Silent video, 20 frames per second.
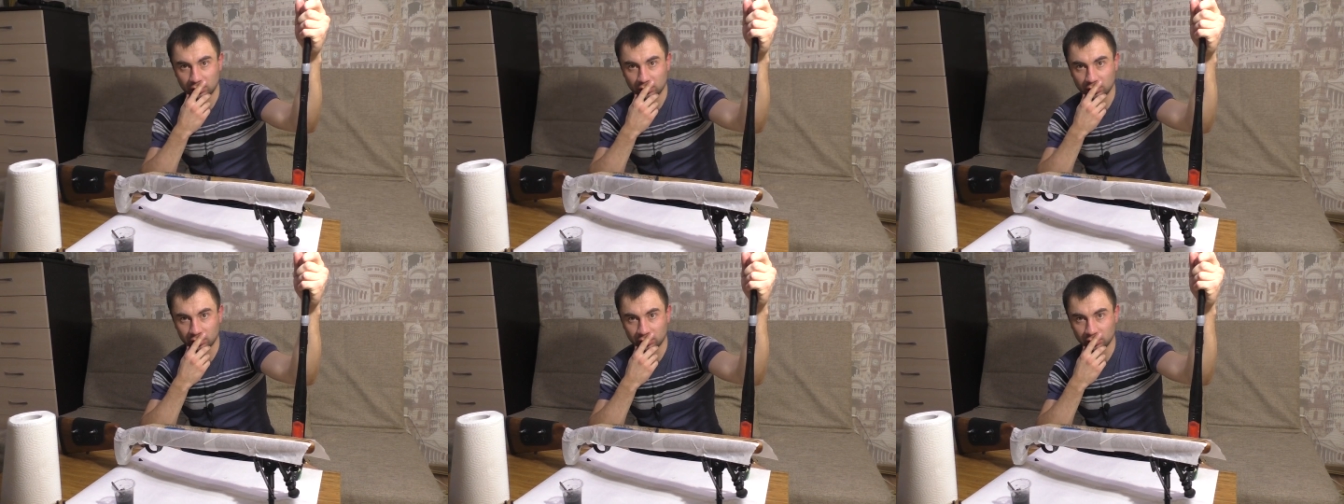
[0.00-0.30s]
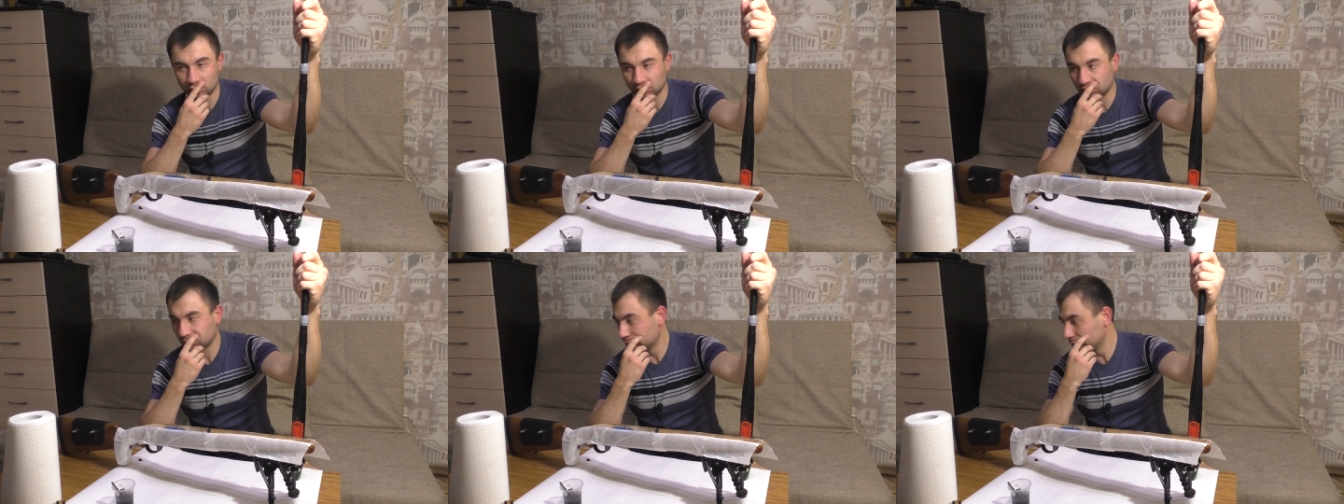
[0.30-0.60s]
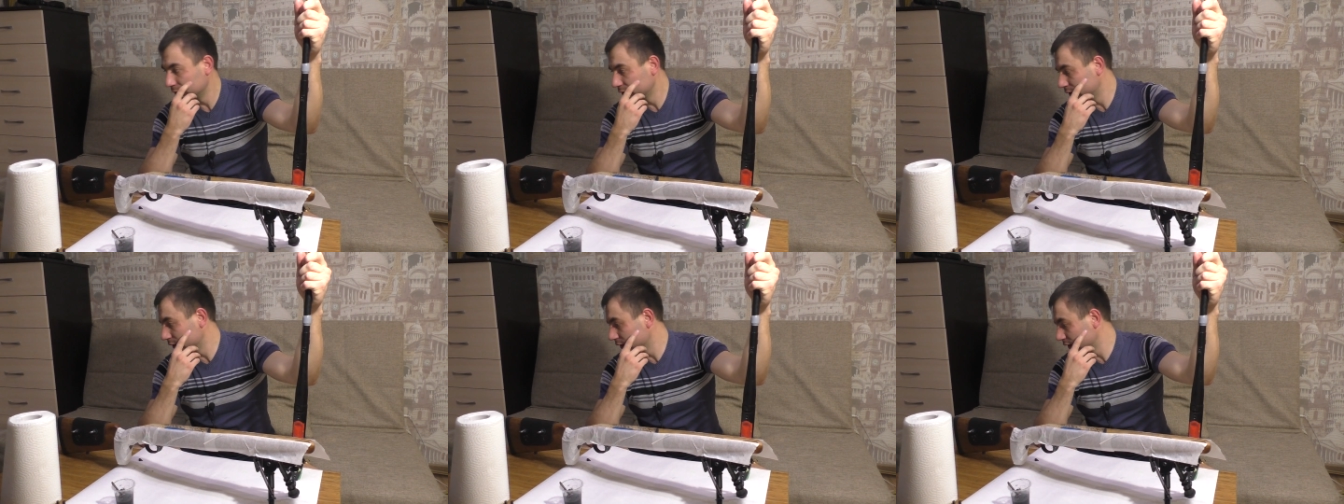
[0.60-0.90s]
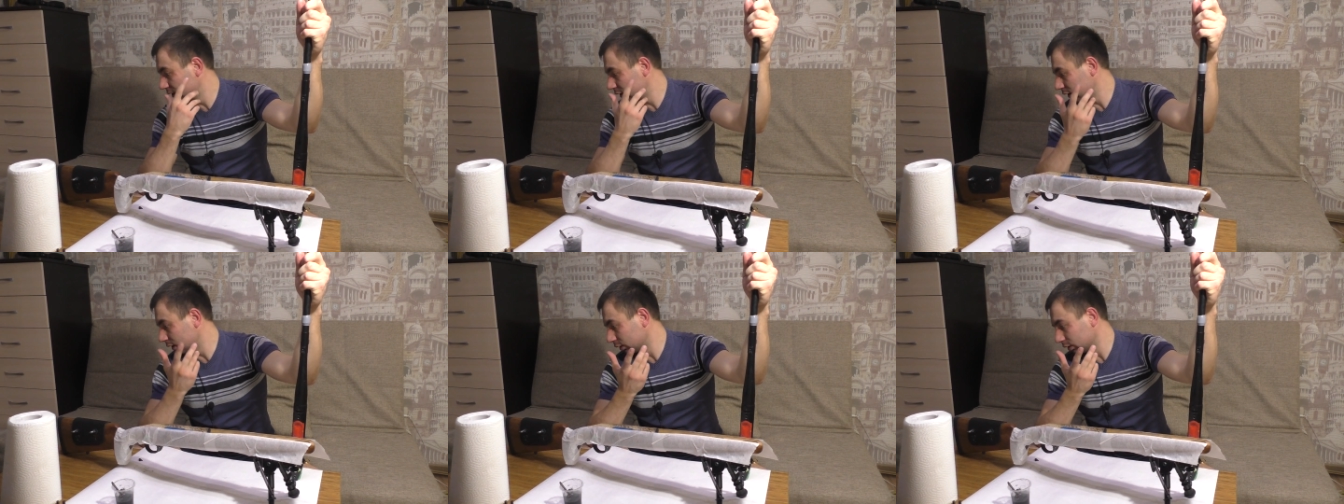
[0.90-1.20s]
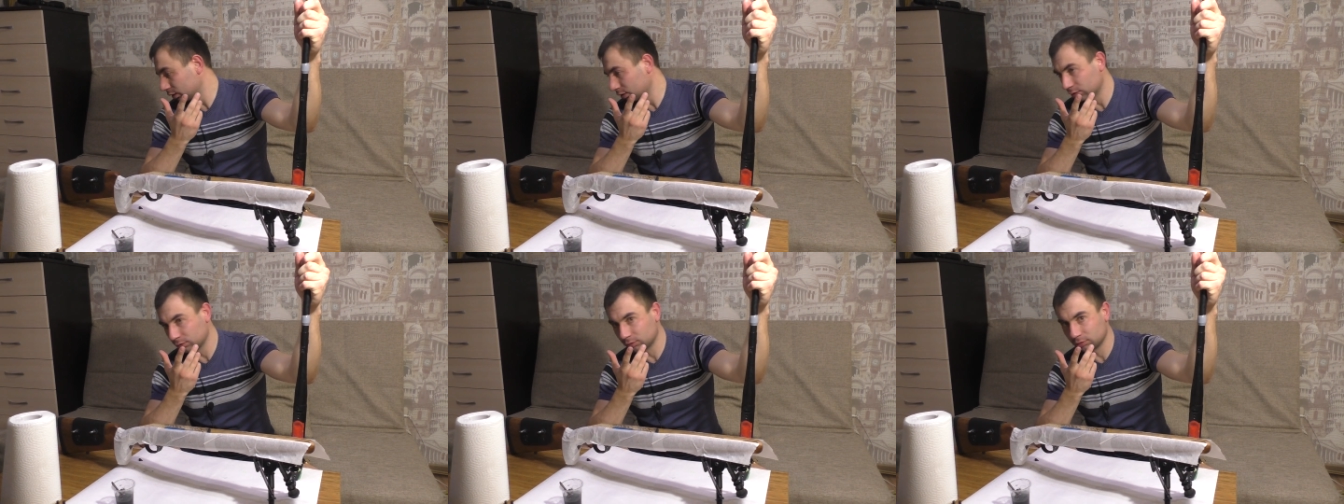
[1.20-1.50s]
Э, обычный
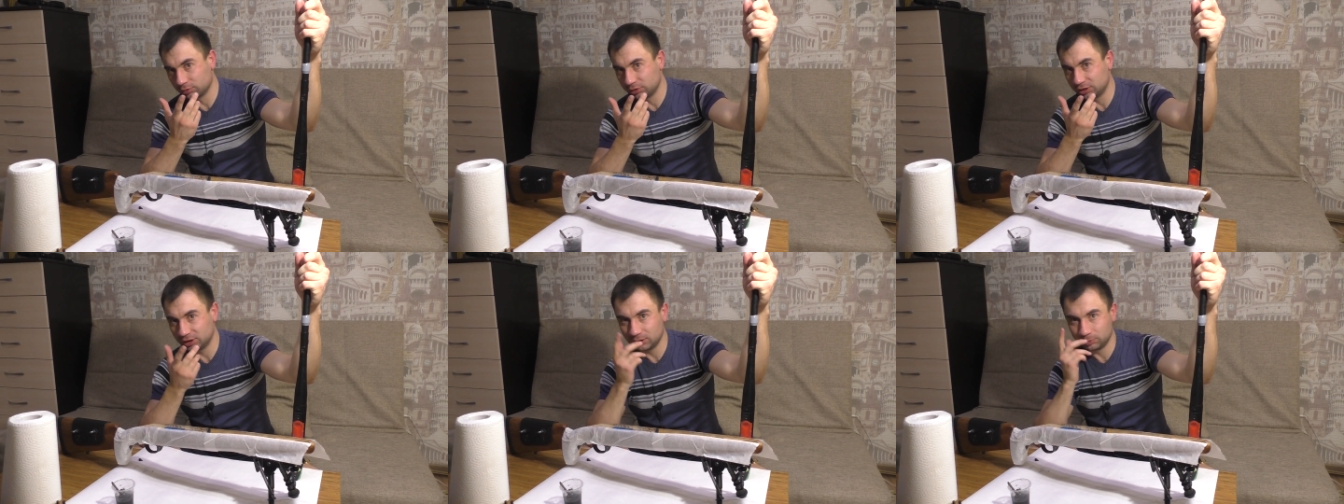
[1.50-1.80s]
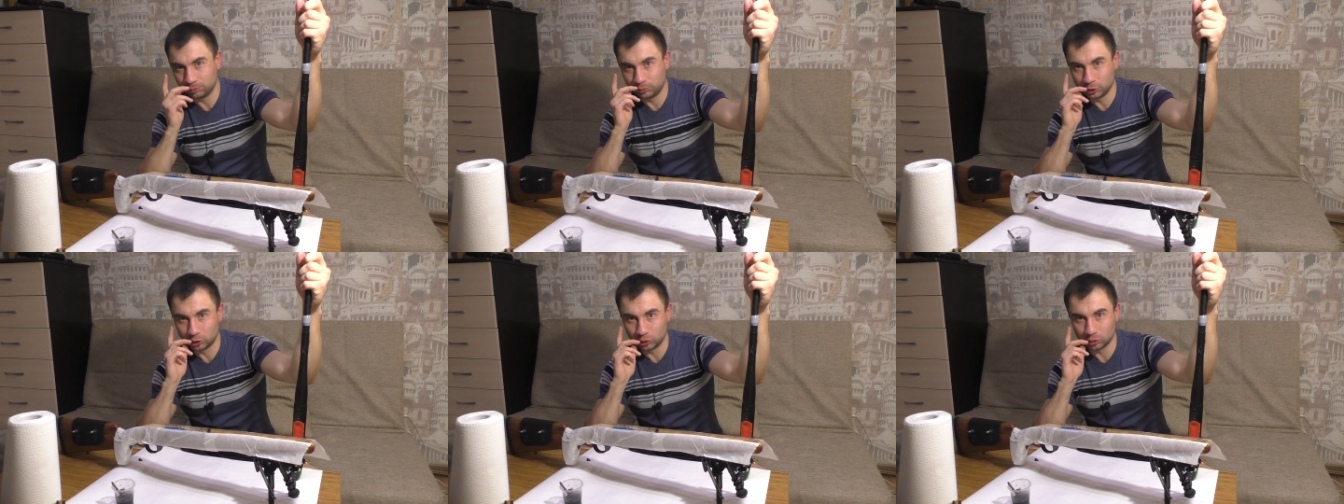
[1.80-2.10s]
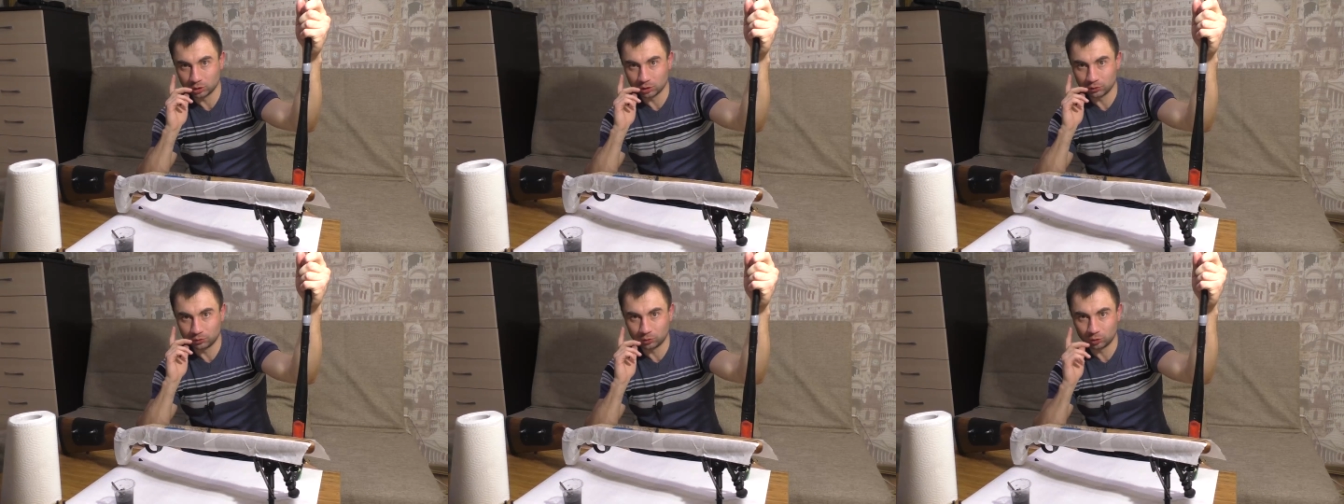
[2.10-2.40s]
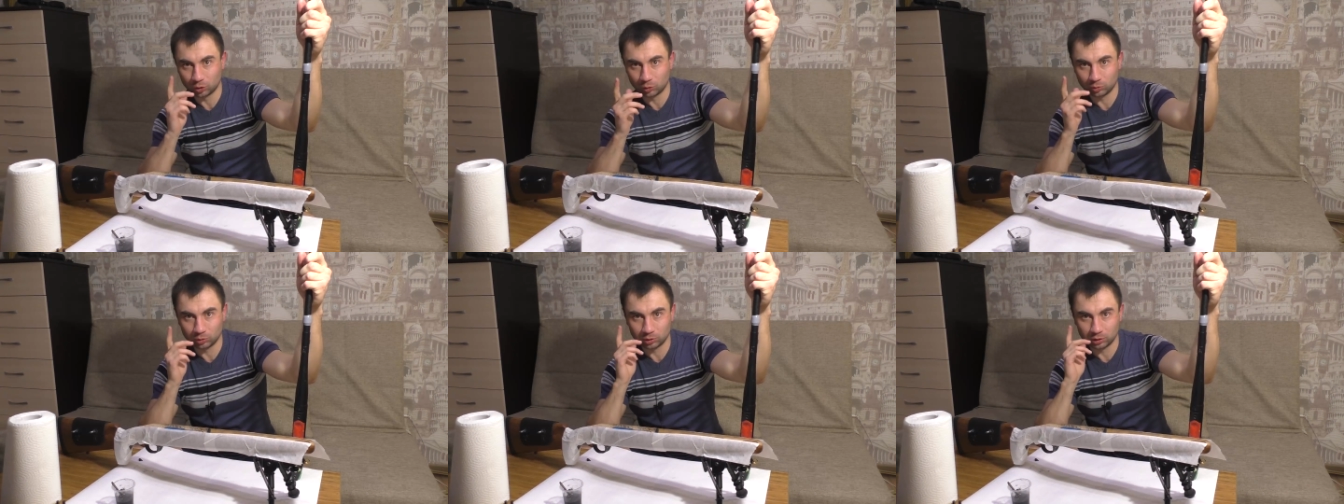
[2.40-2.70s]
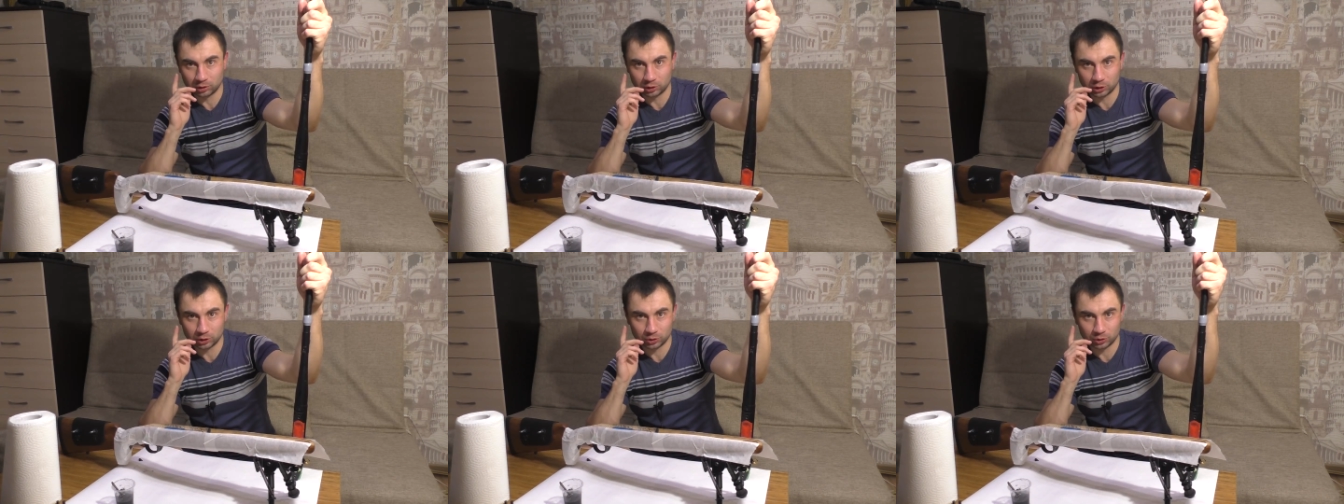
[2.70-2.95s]
сал Все пишут на форумах,